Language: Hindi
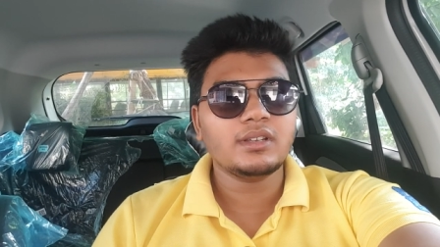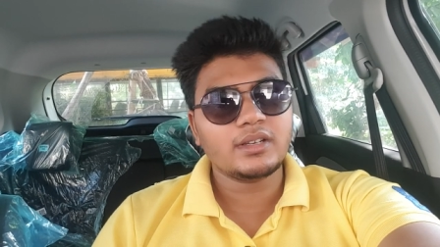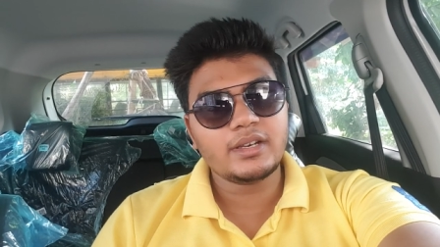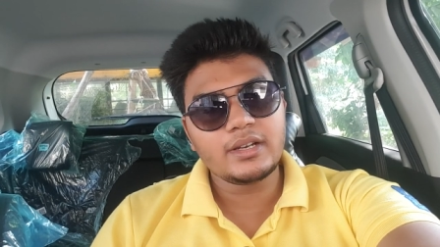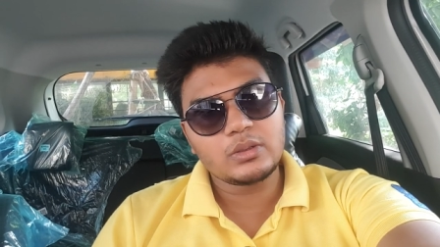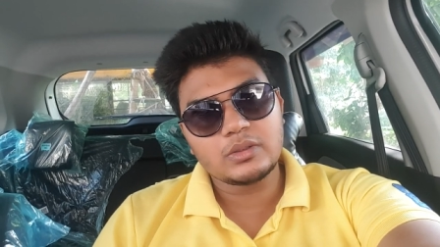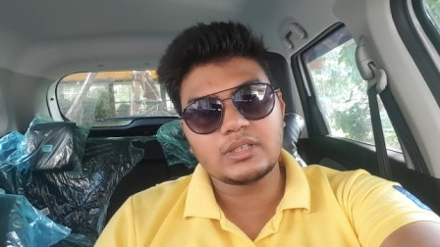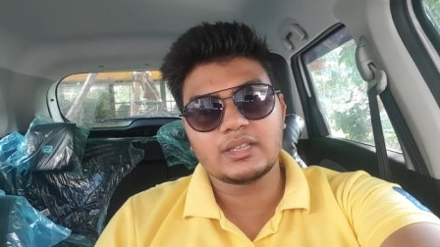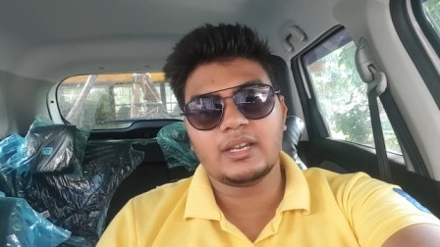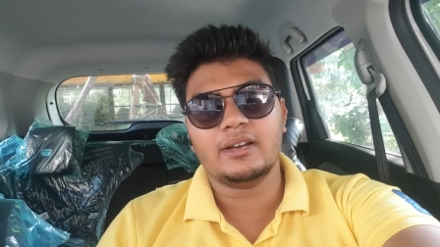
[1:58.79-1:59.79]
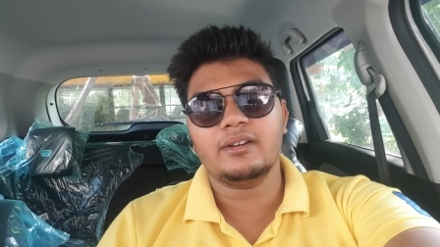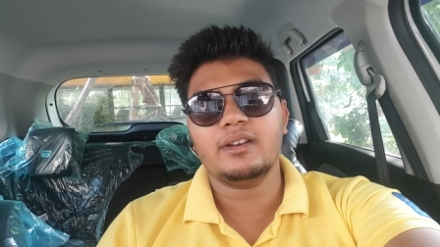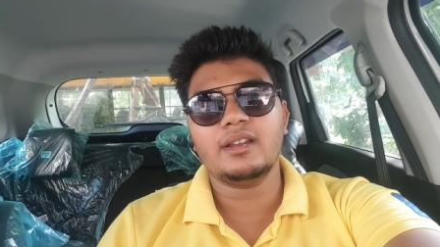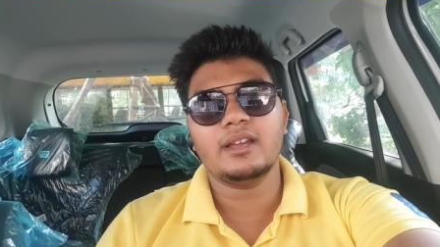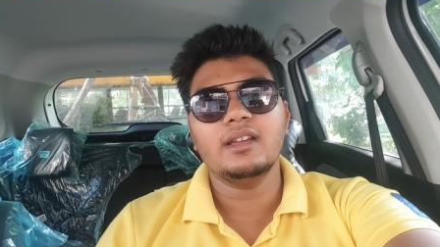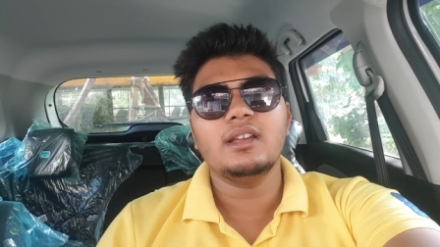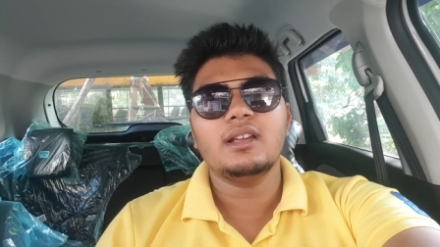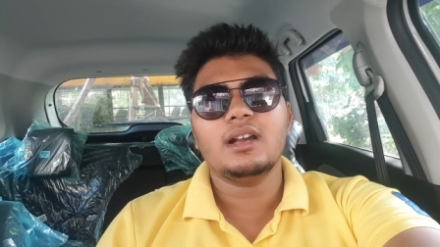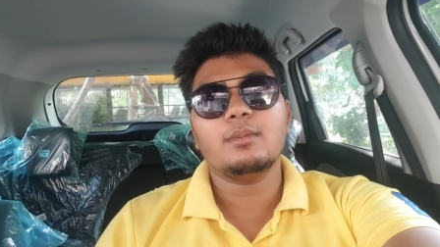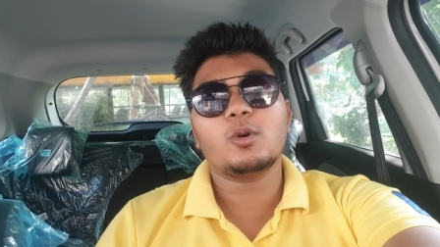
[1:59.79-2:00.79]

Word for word: क्रिएट हो जाता है ठीक है अब